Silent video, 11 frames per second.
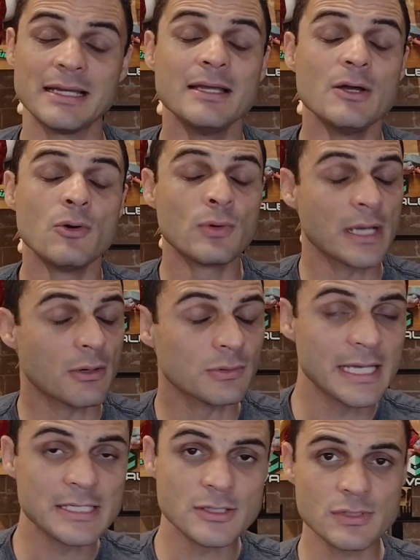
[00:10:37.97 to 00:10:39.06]
O que
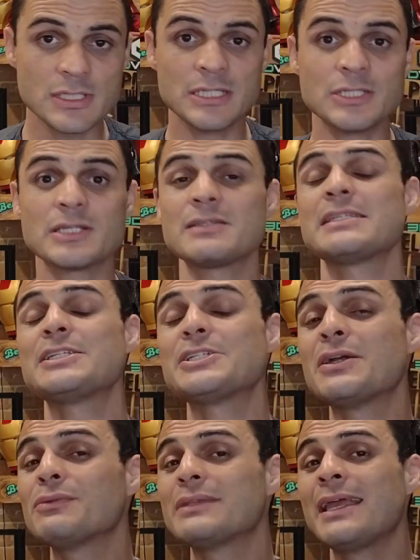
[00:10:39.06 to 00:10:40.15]
acontece é o seguinte, às vezes a gente
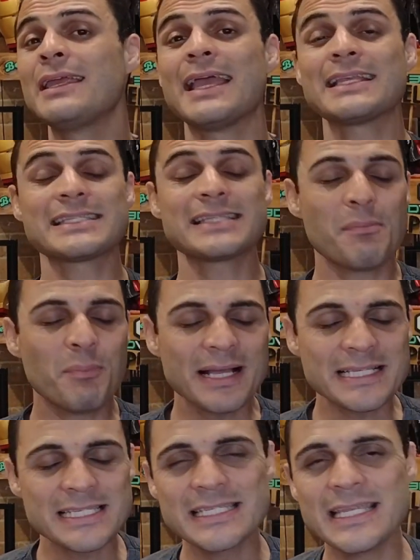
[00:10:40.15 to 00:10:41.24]
não tem essa
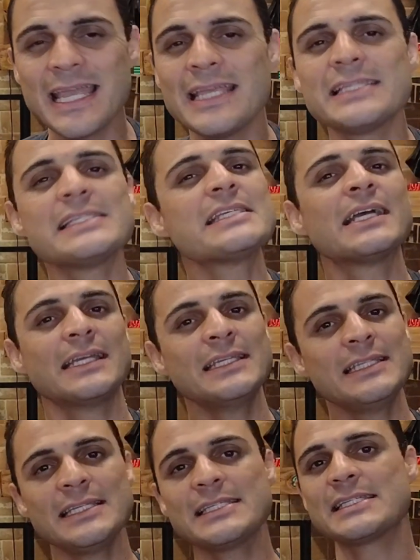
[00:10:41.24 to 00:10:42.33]
paciência
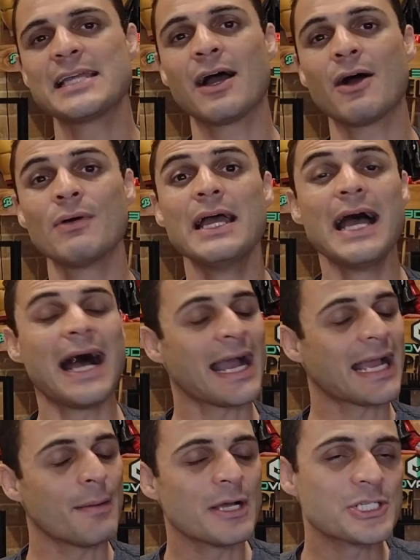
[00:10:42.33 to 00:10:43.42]
inicial,
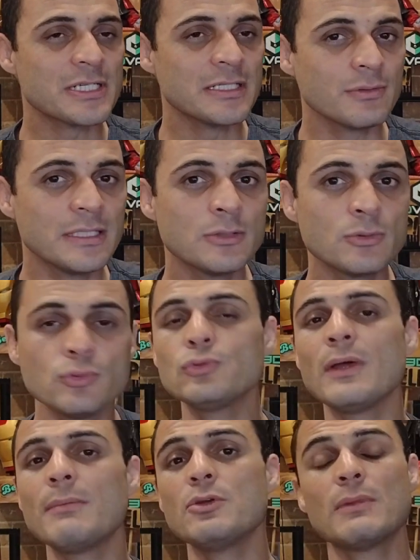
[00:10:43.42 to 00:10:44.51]
acaba achando que tudo
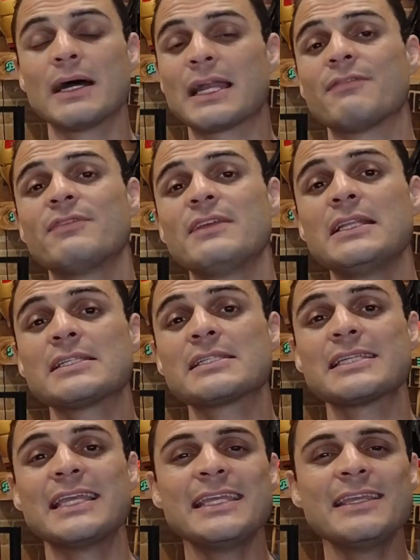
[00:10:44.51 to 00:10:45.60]
é mil
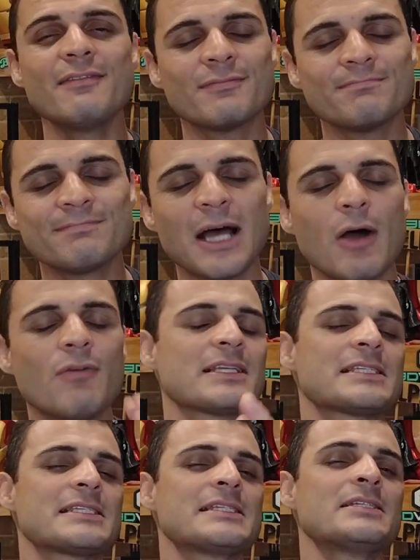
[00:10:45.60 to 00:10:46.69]
maravilhas e dá um
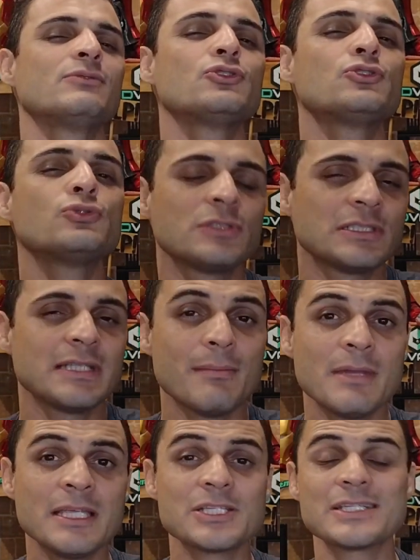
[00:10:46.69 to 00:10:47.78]
vacilo
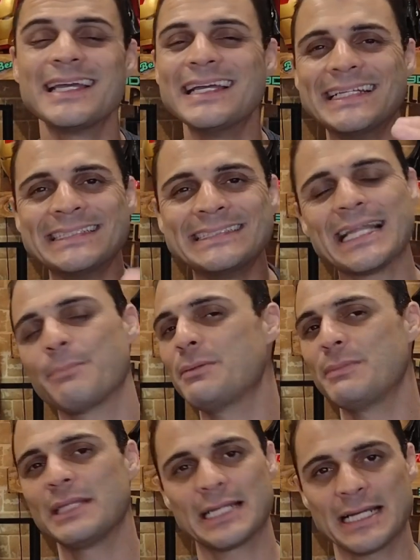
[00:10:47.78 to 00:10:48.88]
justamente na
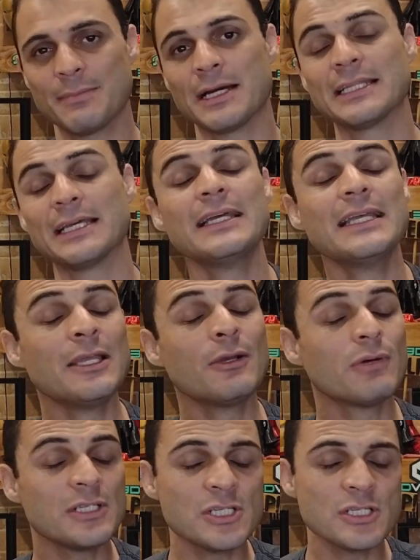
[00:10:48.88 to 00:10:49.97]
primeira camada. E
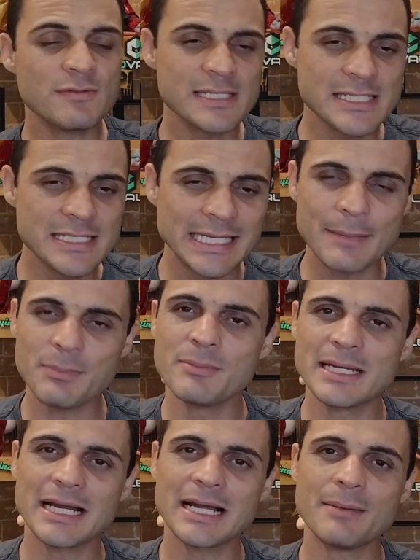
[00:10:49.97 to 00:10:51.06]
quando a gente vacila na
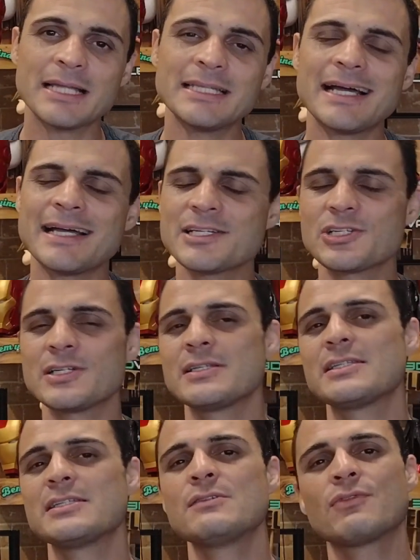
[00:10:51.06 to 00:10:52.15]
primeira camada, a
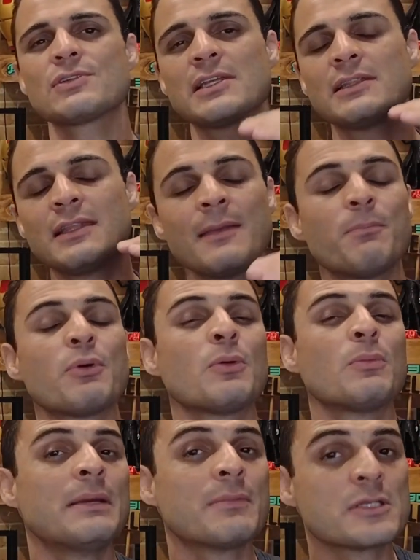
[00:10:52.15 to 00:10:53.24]
chance de você ter
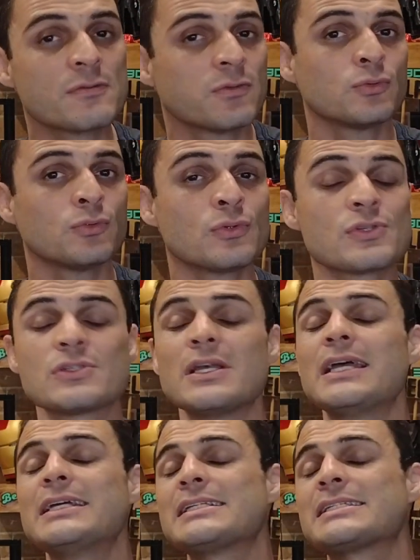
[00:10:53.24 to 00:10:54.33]
problemas futuros
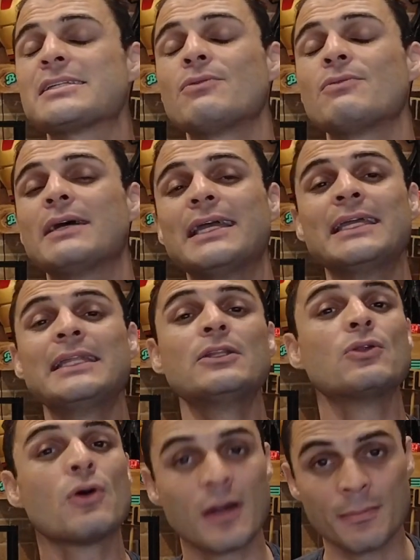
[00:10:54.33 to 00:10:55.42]
são
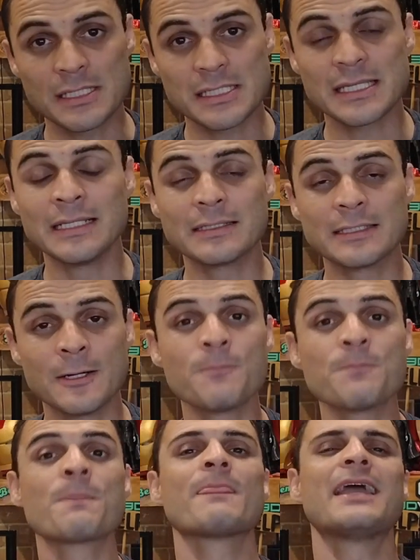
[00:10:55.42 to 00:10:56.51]
enormes. Então,
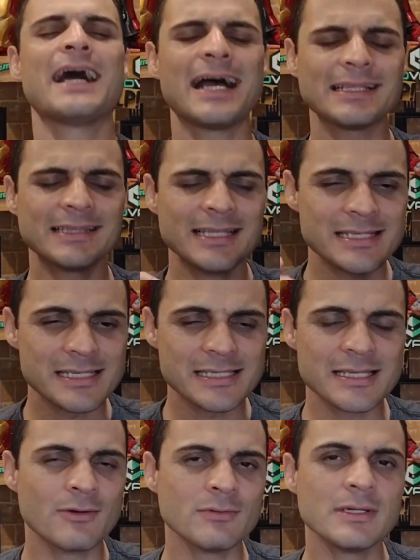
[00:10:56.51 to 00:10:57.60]
a
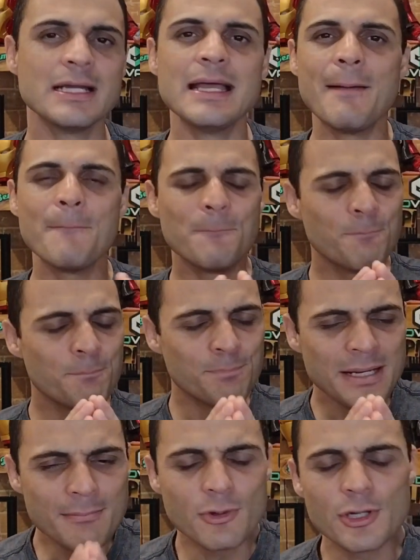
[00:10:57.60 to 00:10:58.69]
atenção
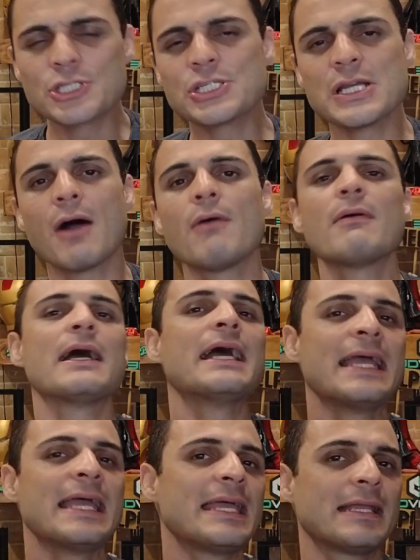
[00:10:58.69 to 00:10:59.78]
primordial
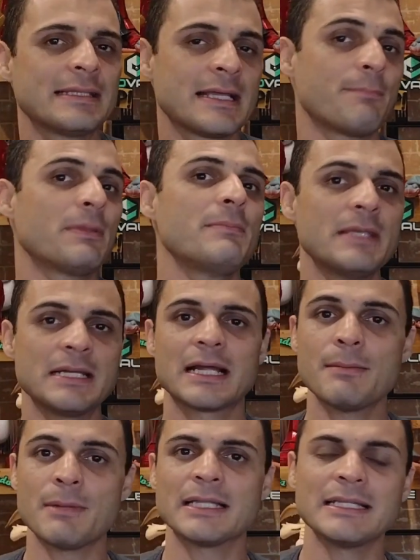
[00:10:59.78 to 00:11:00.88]
é na primeira
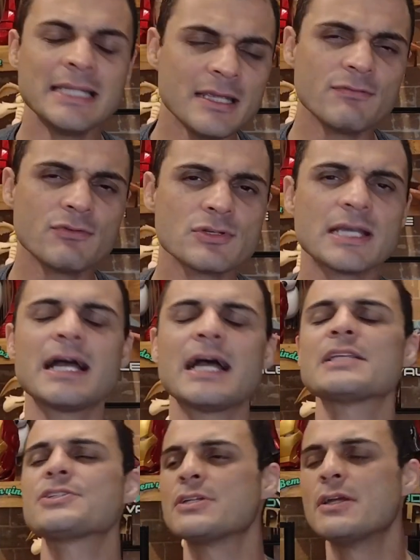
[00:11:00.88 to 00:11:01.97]
camada. Nem que você
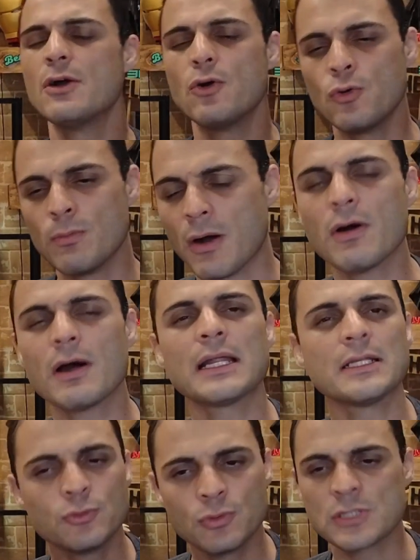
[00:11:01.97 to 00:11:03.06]
gaste uma
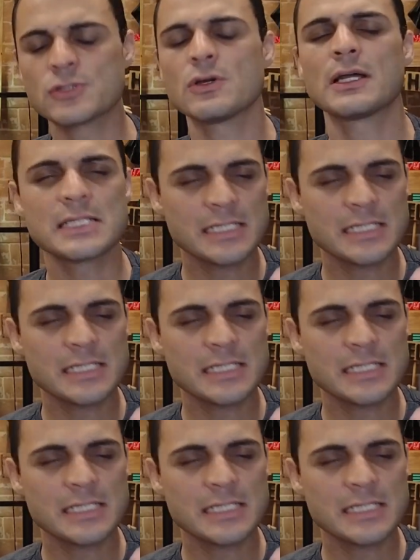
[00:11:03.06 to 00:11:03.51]
hora, duas horas,